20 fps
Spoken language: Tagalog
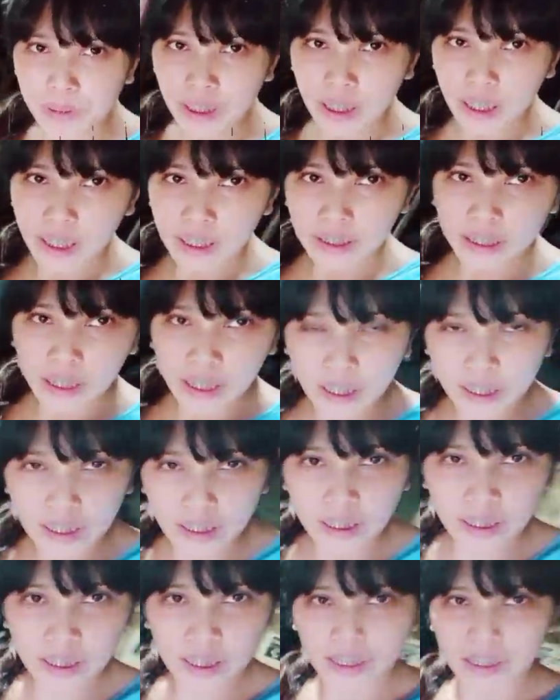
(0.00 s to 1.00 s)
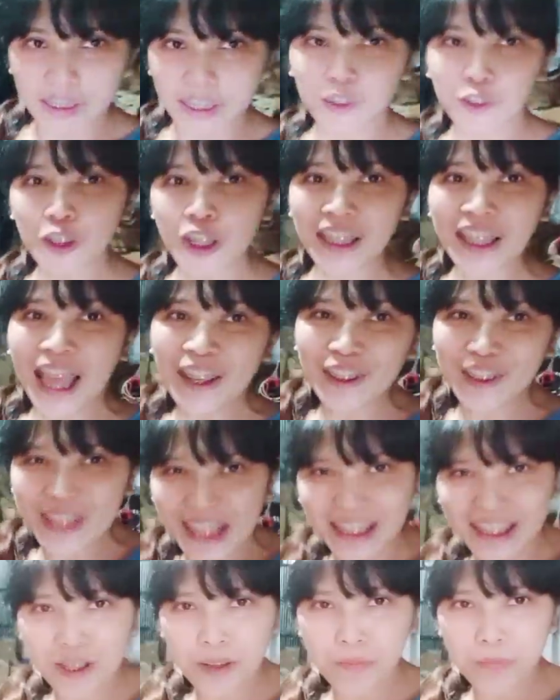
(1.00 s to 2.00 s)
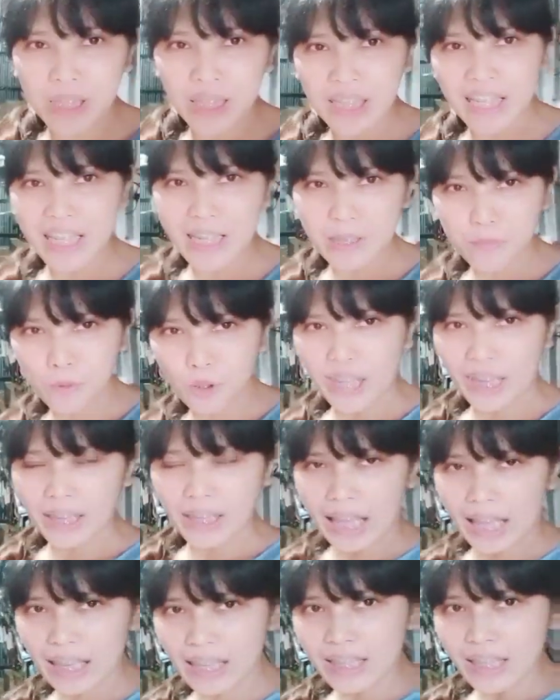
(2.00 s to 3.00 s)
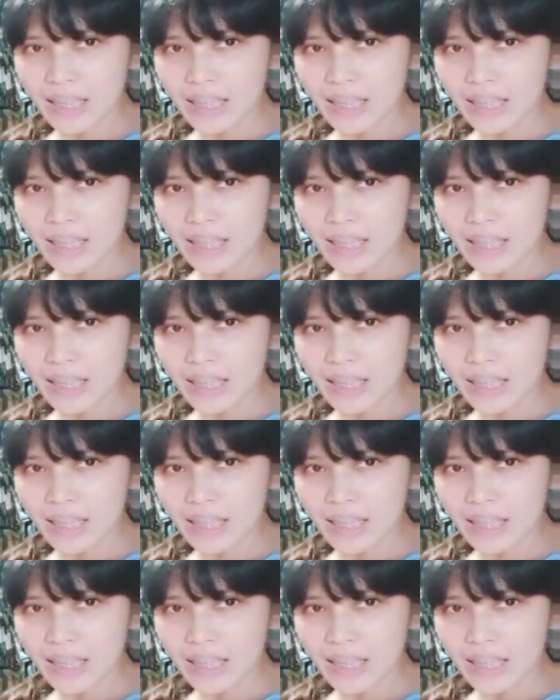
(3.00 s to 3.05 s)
ating, dito na tayo sa ating mini bodega